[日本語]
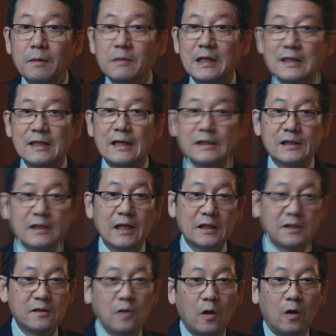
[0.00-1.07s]
皆さん4
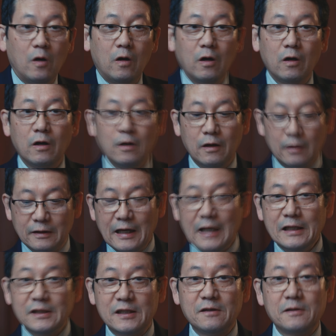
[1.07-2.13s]
月の
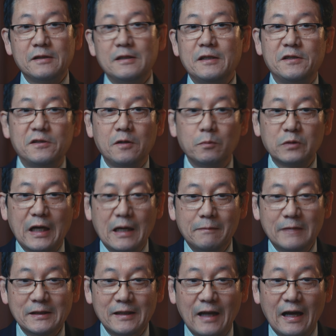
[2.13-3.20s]
第一の聖日を迎え
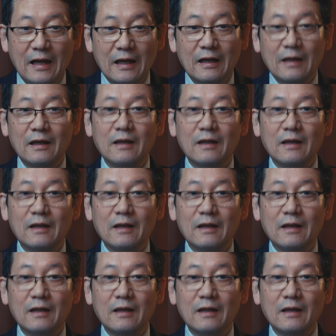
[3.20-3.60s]
ました。